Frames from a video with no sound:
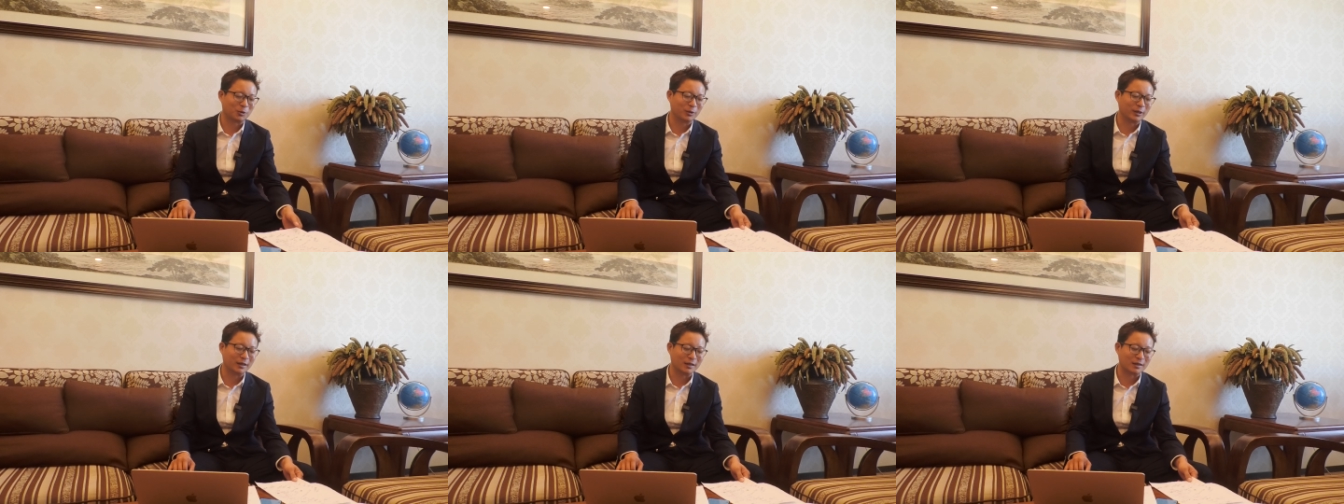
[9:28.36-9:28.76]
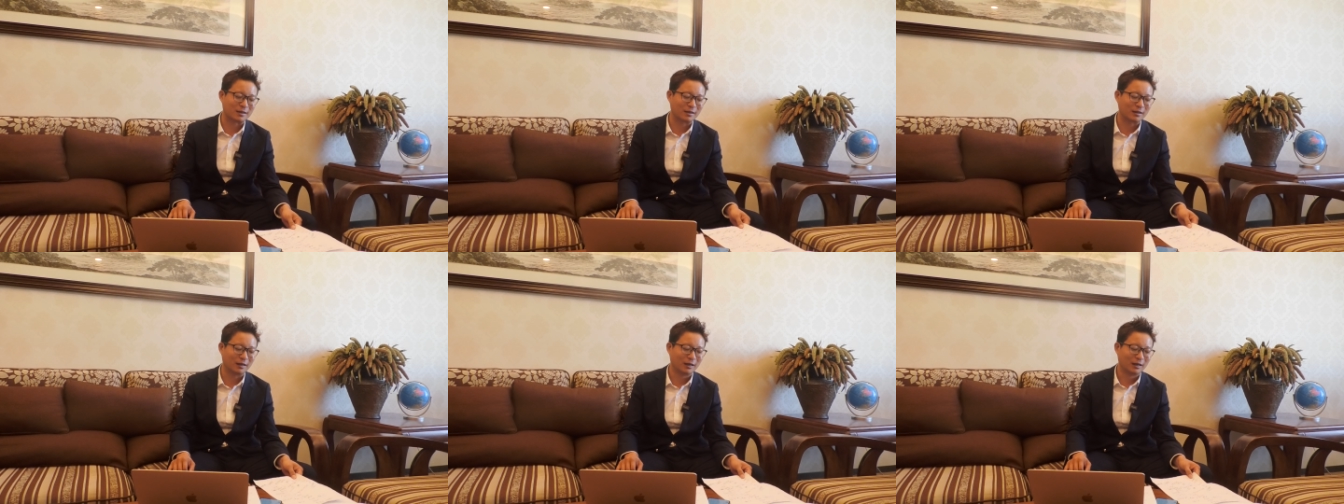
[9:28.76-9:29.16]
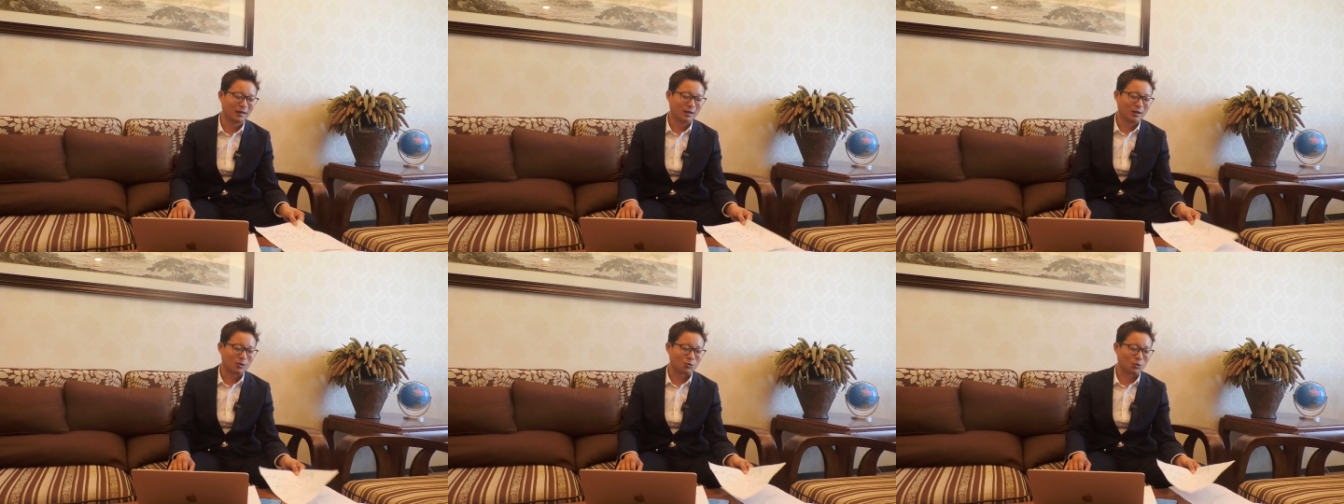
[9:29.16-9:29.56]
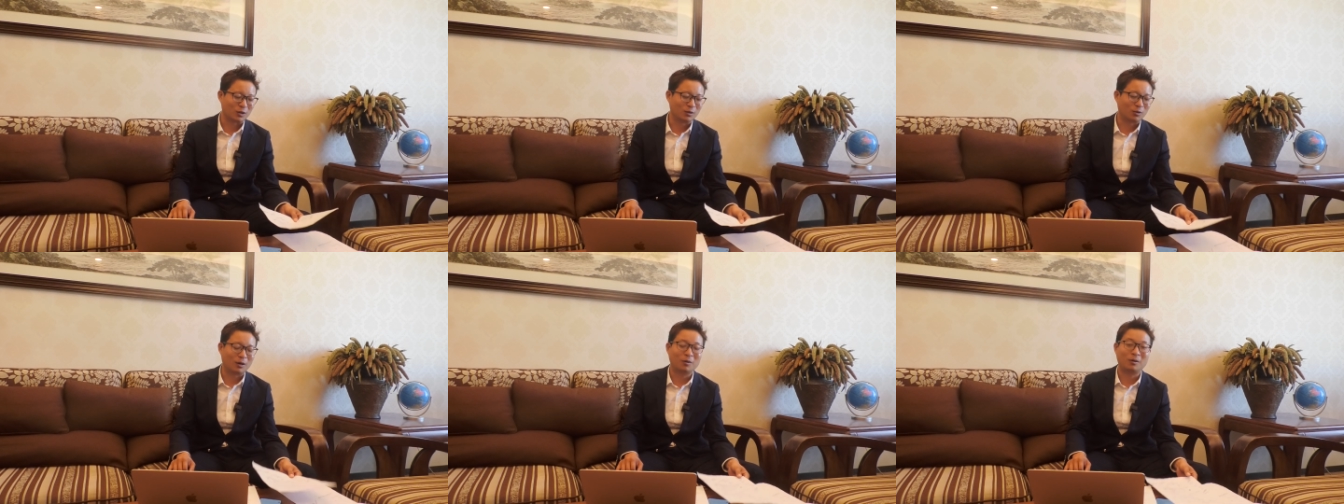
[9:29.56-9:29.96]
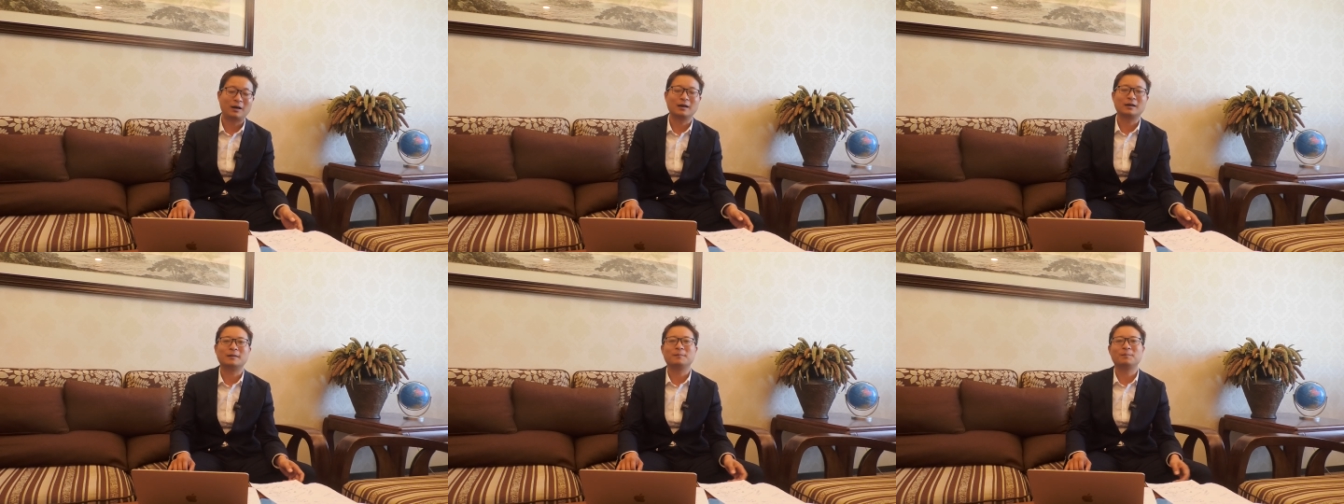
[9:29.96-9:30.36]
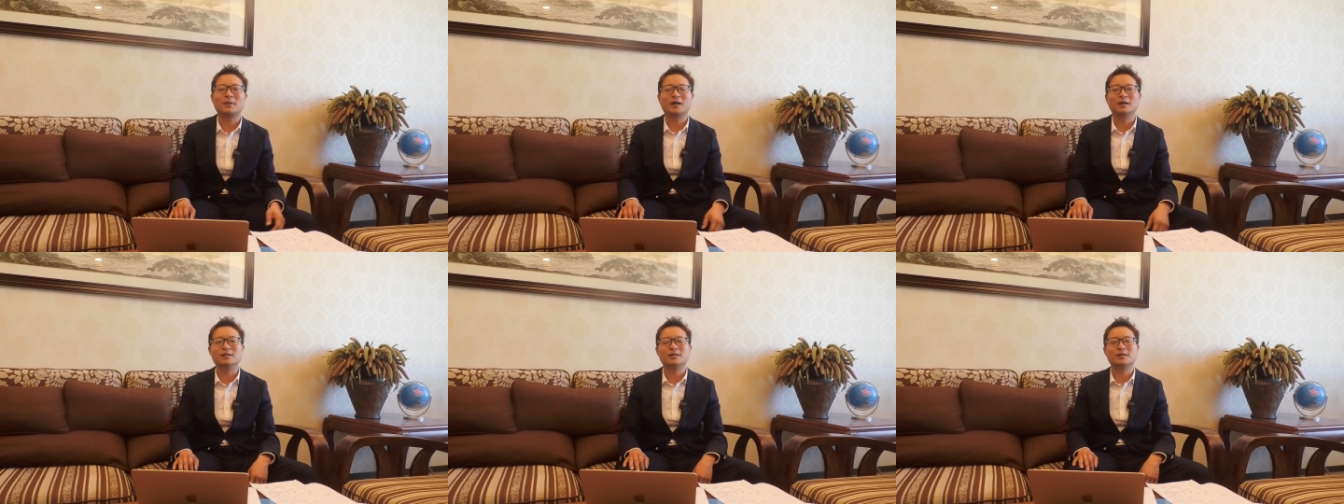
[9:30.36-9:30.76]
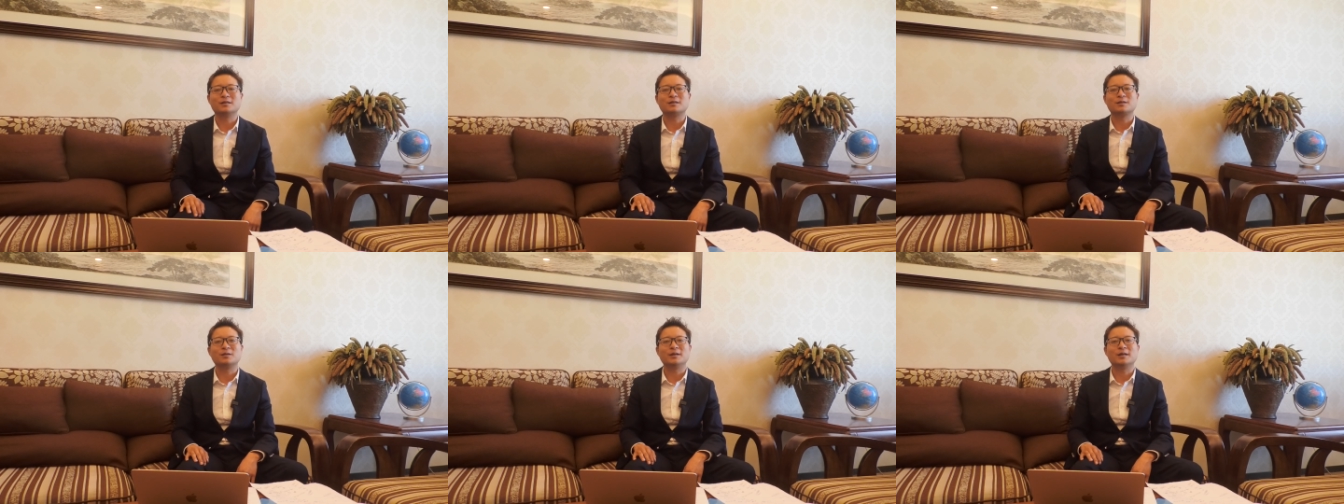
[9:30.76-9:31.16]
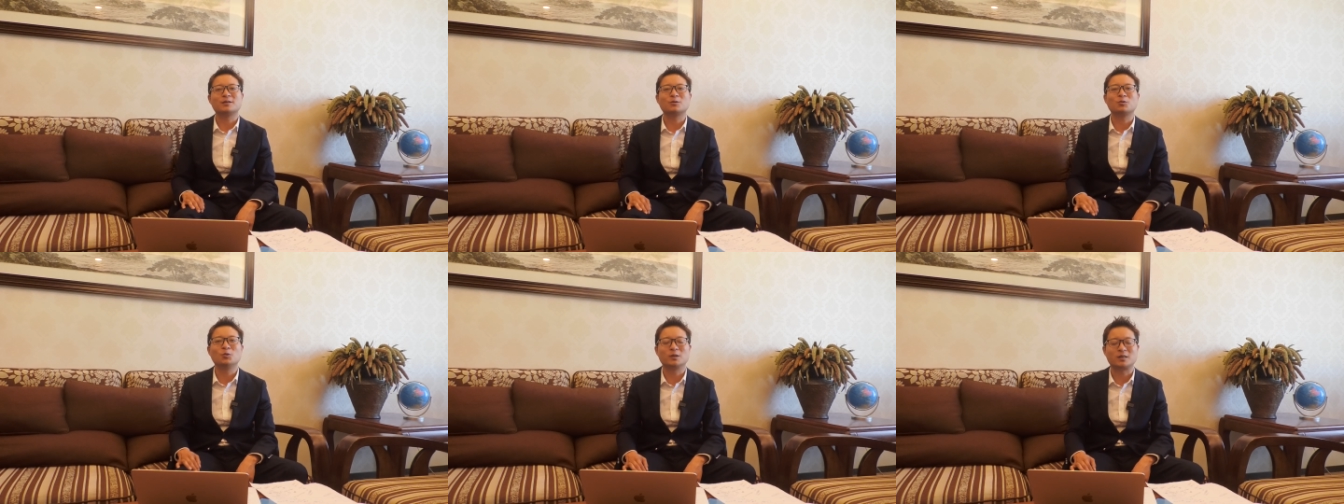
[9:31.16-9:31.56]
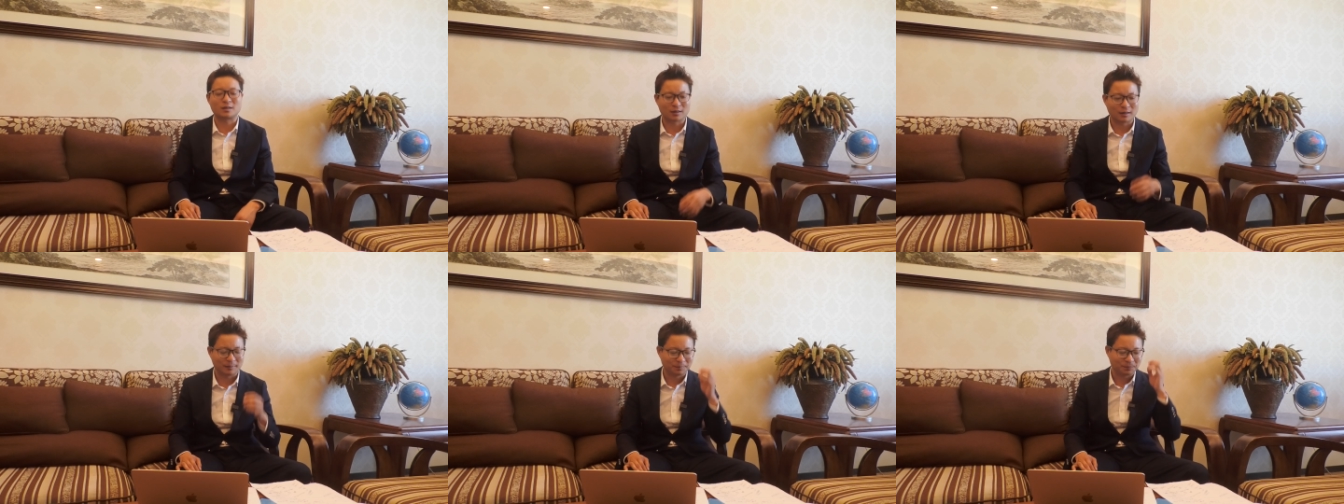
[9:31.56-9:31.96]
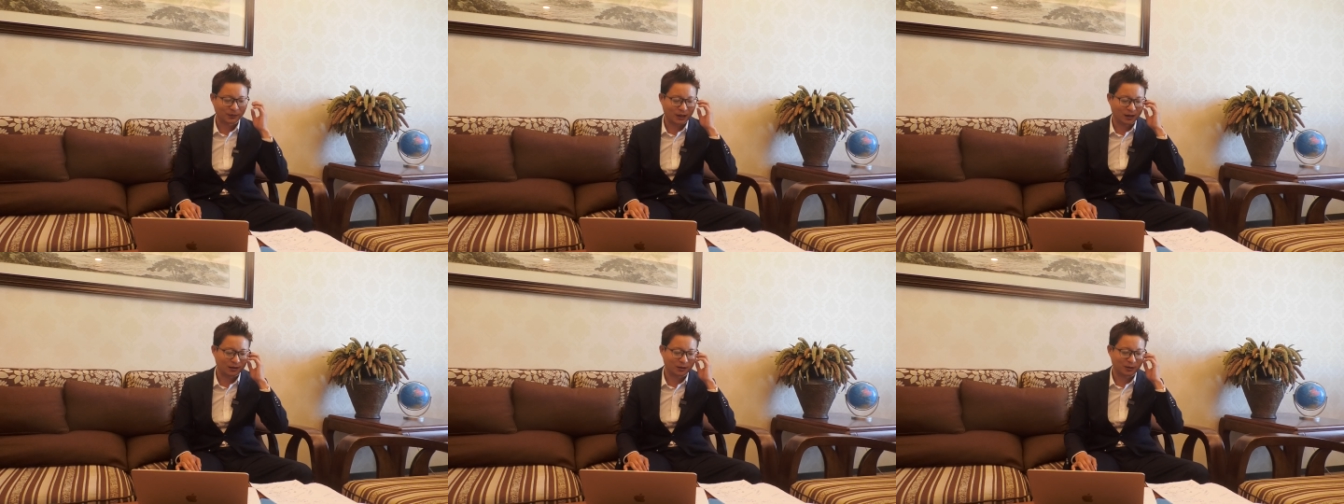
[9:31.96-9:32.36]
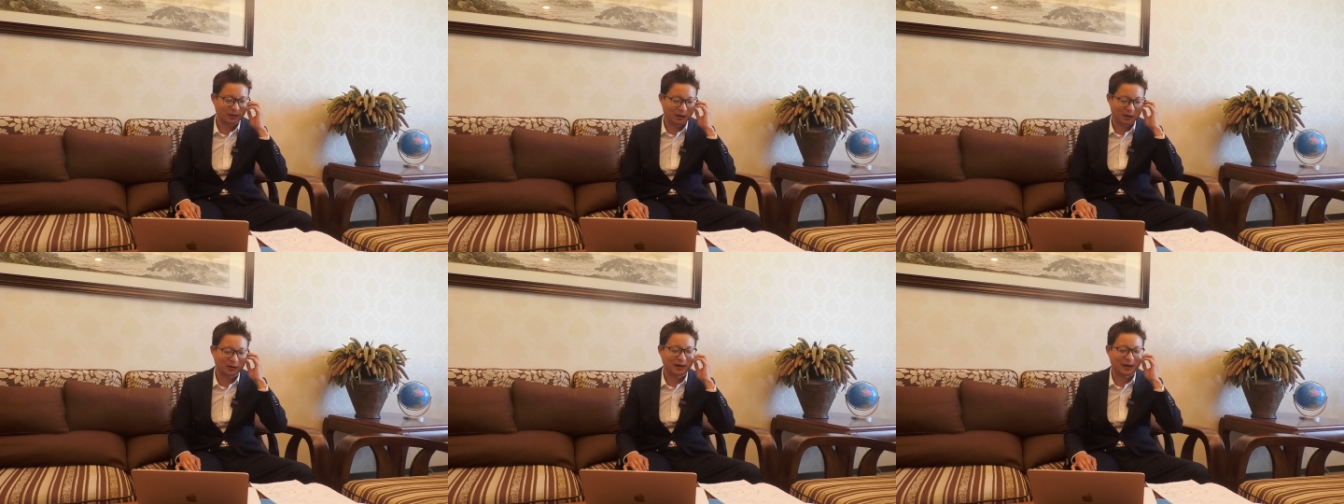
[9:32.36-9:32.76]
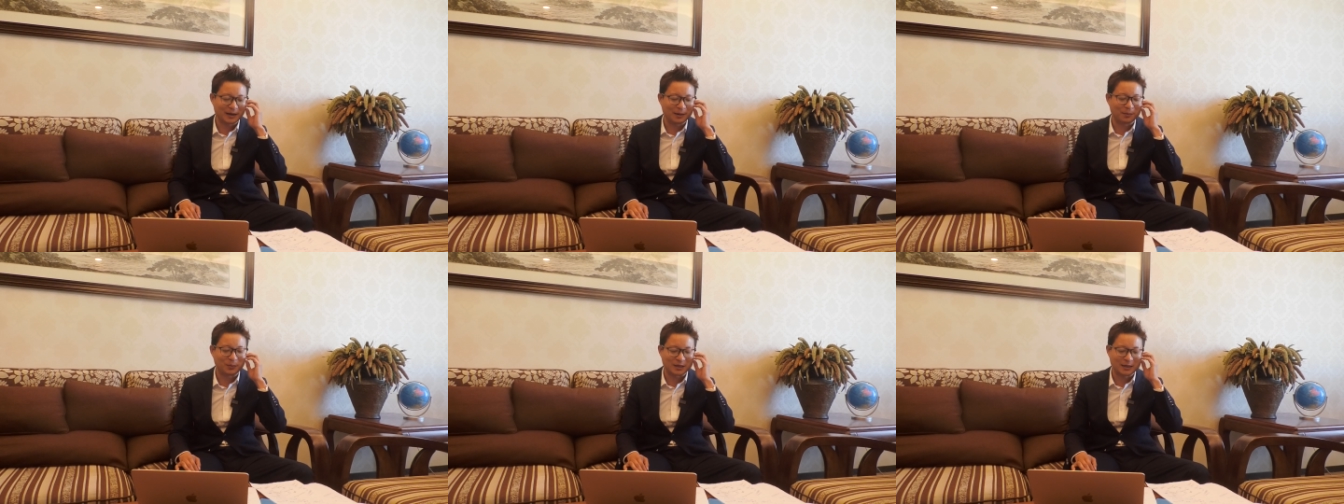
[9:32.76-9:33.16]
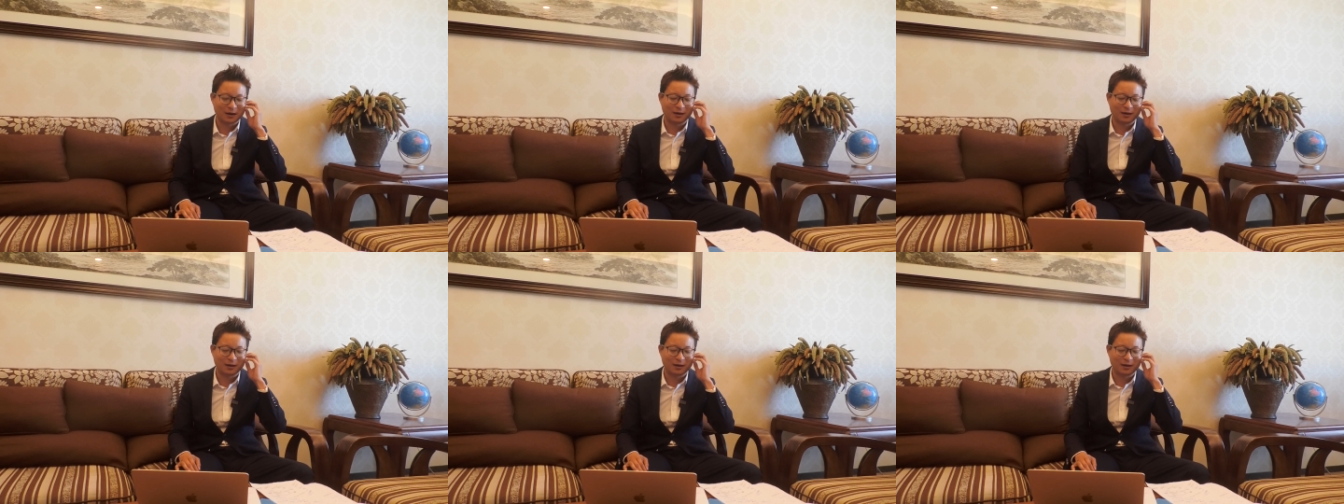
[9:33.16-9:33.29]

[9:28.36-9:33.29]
文贵也是昨日黄花了，那也是也是过时了啊。当然他也比